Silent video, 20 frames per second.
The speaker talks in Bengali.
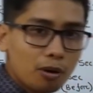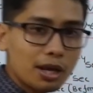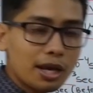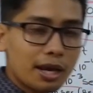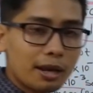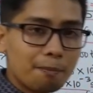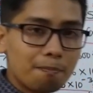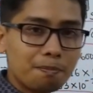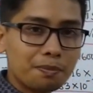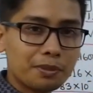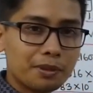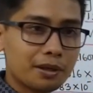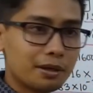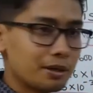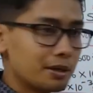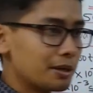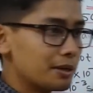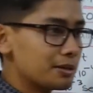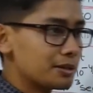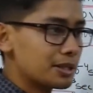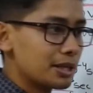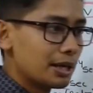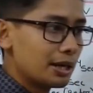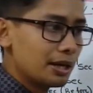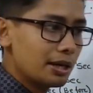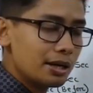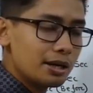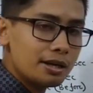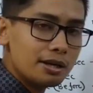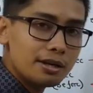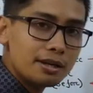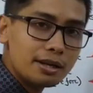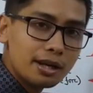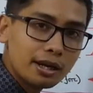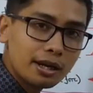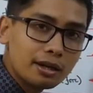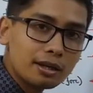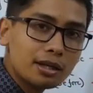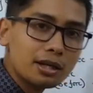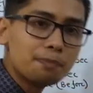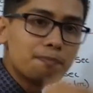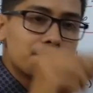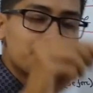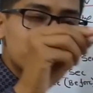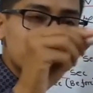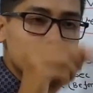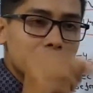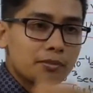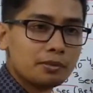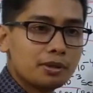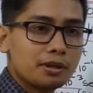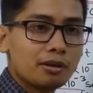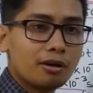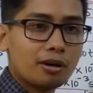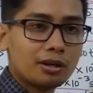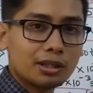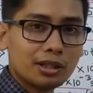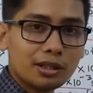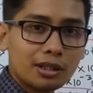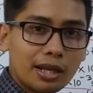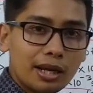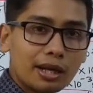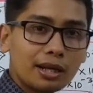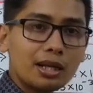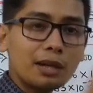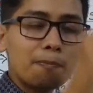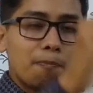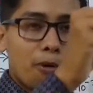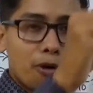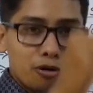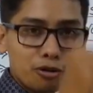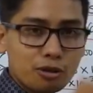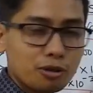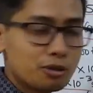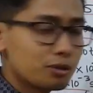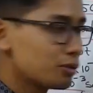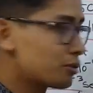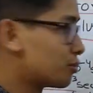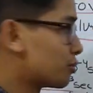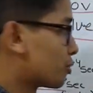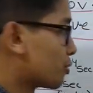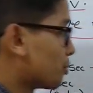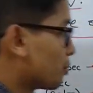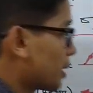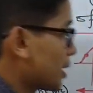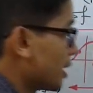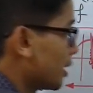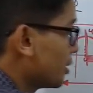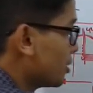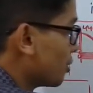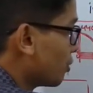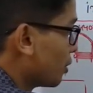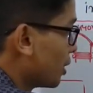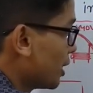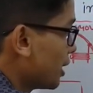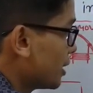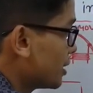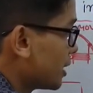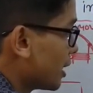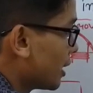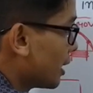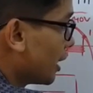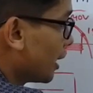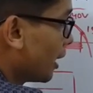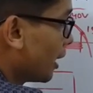বলে যে নেগেটিভ অর্থাৎ নেগেটিভ পশনটুকুর মানে এই যে